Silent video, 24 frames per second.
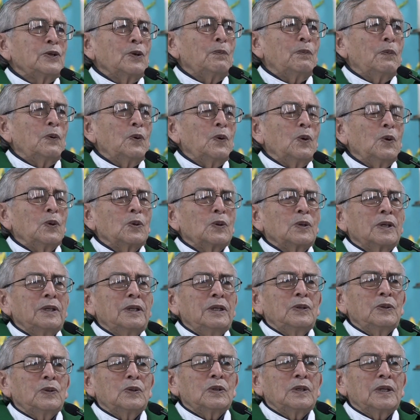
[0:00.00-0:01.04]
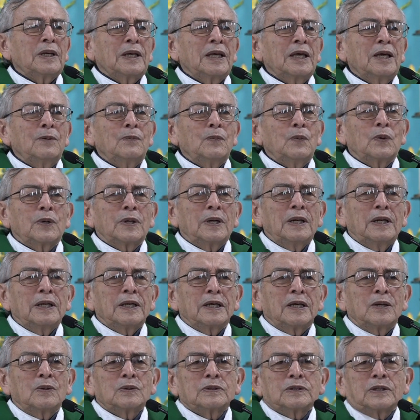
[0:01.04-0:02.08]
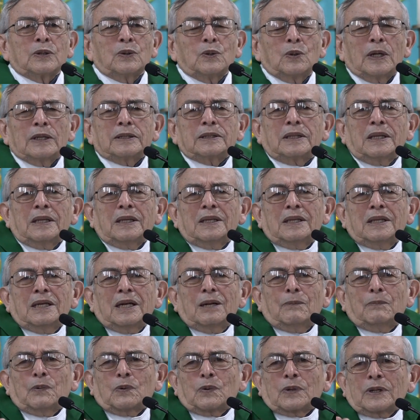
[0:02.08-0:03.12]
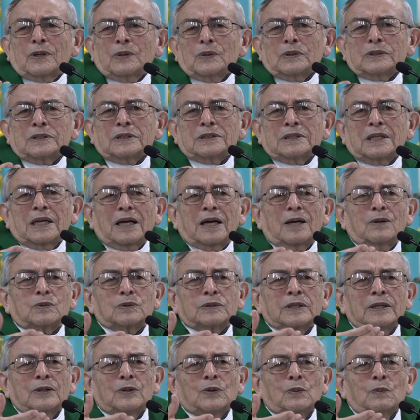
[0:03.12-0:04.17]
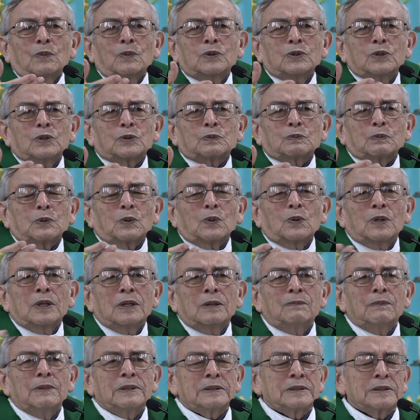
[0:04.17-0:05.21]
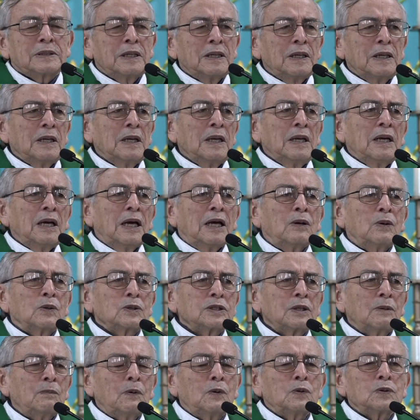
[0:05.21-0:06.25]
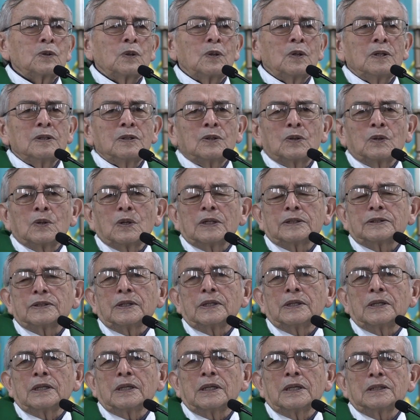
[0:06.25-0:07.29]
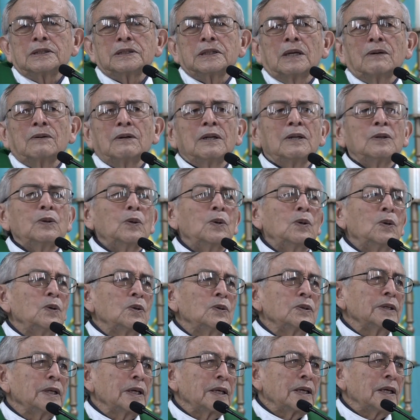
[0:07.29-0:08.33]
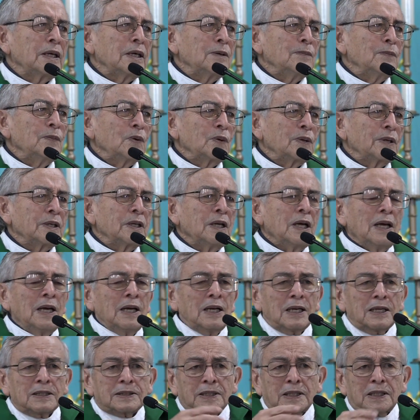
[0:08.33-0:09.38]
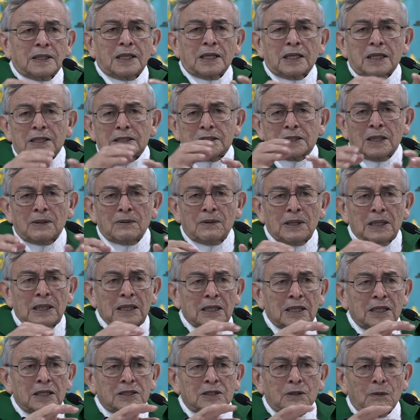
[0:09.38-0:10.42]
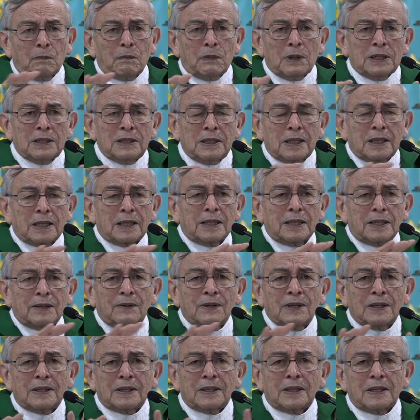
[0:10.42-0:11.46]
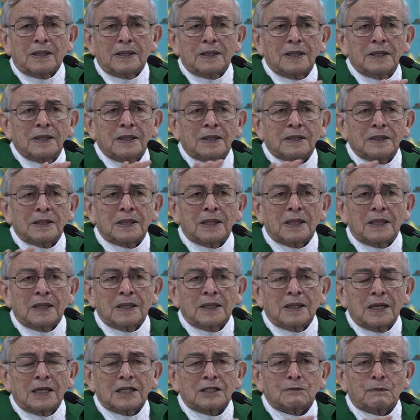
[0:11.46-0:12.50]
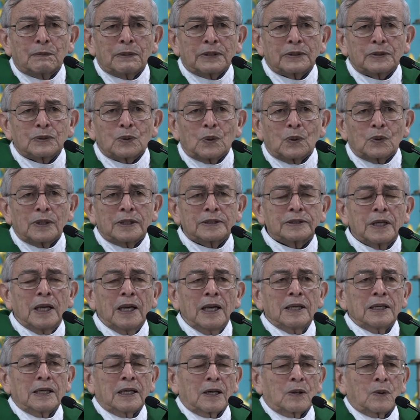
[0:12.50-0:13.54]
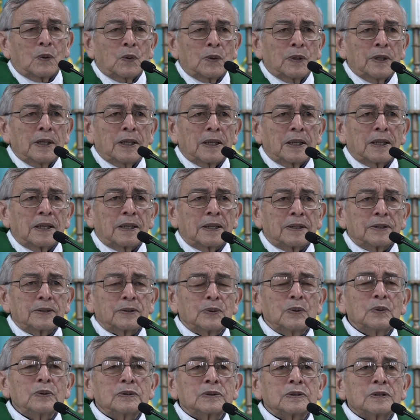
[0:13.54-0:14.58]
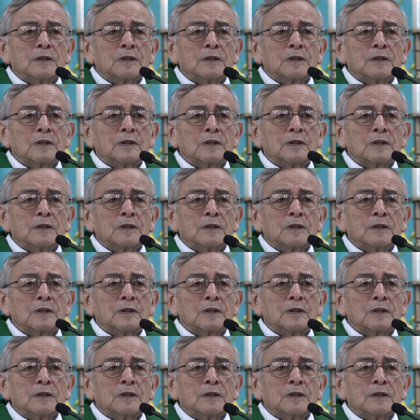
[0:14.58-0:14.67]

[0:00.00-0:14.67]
por los gritos de aquella mujer le dijeron, Señor, atiéndela porque nos está causando muchos problemas. A los apóstoles no les interesaba el dolor de aquella mujer, les interesaba la disciplina que debían tener ante las personas que acudían a Jesús.